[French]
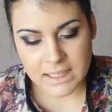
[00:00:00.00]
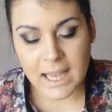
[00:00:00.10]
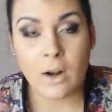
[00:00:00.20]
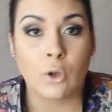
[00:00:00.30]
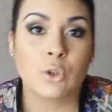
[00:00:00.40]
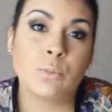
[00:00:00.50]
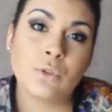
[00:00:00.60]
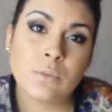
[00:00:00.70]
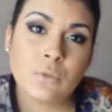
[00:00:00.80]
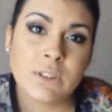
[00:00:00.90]
Alors je me
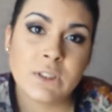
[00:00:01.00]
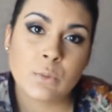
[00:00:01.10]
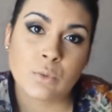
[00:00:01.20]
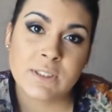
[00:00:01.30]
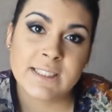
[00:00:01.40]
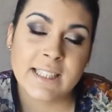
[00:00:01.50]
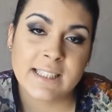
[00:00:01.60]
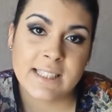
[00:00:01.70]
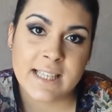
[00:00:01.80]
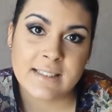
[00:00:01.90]
suis munie de mon ticket
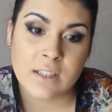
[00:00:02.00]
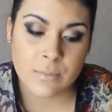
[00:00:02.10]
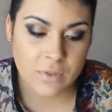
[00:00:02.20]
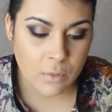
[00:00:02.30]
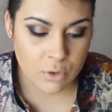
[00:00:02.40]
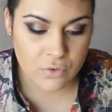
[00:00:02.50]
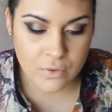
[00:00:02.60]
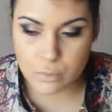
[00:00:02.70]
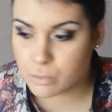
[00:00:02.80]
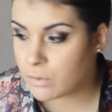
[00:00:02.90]
de caisse, comme ça au moins je vais
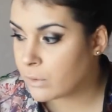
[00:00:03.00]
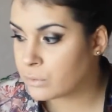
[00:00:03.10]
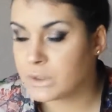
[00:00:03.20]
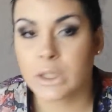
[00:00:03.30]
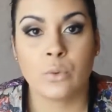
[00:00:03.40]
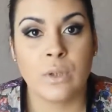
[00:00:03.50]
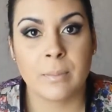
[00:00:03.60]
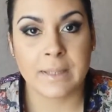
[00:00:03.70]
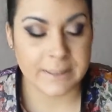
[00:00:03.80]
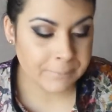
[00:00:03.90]
vous pouvoir vous dire tous les
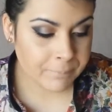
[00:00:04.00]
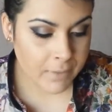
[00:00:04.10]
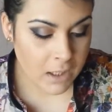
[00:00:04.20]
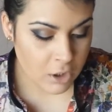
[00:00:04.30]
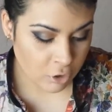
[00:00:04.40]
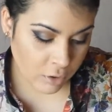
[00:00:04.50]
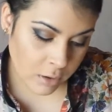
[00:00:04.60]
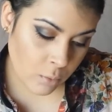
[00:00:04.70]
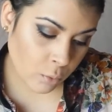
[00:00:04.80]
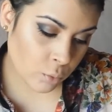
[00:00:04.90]
prix. J'en
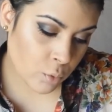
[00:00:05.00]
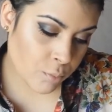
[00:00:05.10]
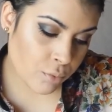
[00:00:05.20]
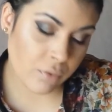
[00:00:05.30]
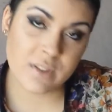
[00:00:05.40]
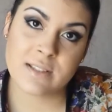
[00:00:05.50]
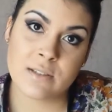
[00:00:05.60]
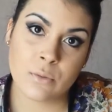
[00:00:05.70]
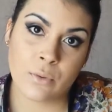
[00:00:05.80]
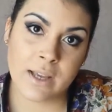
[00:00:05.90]
ai eu en tout pour
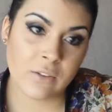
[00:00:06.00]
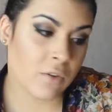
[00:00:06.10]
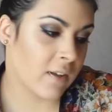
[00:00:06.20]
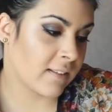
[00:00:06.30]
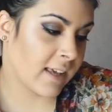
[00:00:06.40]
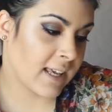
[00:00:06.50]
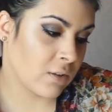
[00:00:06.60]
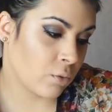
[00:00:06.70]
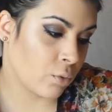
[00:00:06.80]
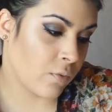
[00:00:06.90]

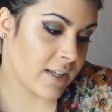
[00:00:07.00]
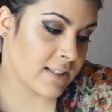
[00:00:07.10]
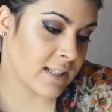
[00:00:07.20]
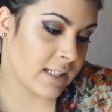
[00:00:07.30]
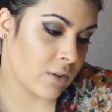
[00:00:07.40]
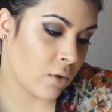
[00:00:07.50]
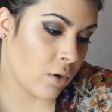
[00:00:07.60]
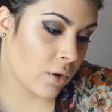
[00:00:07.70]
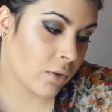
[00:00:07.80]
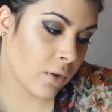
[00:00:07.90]
26,93€, donc on va essayer d'aller dans
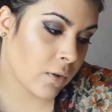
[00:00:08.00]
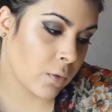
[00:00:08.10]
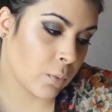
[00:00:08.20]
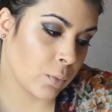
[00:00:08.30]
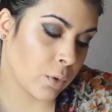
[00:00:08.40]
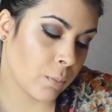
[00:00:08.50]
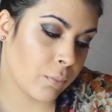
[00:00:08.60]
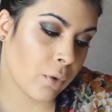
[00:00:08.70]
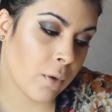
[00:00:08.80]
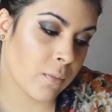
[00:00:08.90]
l'ordre. Donc
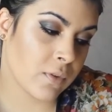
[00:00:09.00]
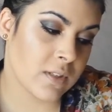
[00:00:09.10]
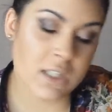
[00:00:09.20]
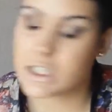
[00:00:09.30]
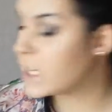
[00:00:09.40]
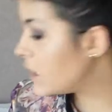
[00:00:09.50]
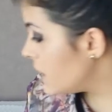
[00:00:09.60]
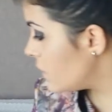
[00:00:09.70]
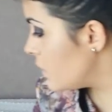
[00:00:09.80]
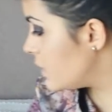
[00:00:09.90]
pour commencer, j'ai
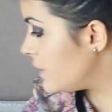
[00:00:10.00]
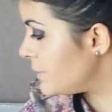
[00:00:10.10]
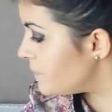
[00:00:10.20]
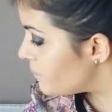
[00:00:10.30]
acheté ceci.